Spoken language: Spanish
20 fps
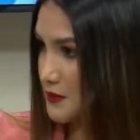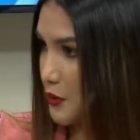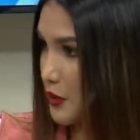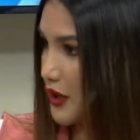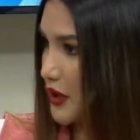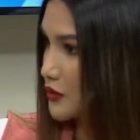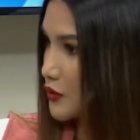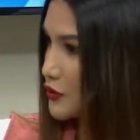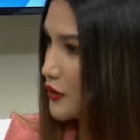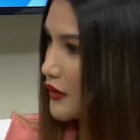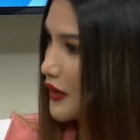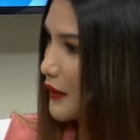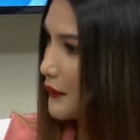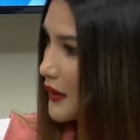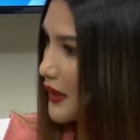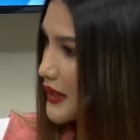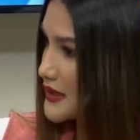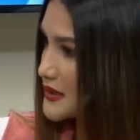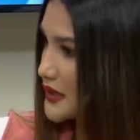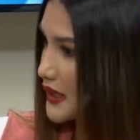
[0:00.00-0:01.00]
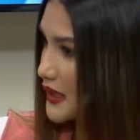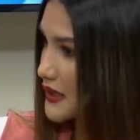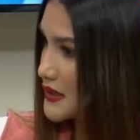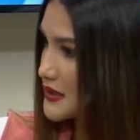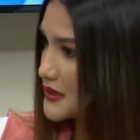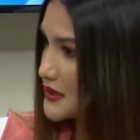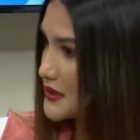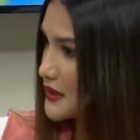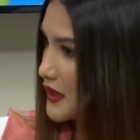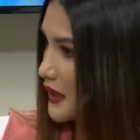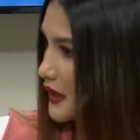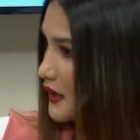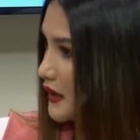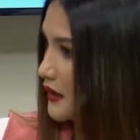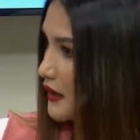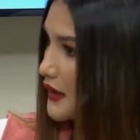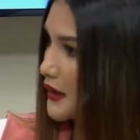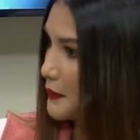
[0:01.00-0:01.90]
Porque tú todavía eres, eh,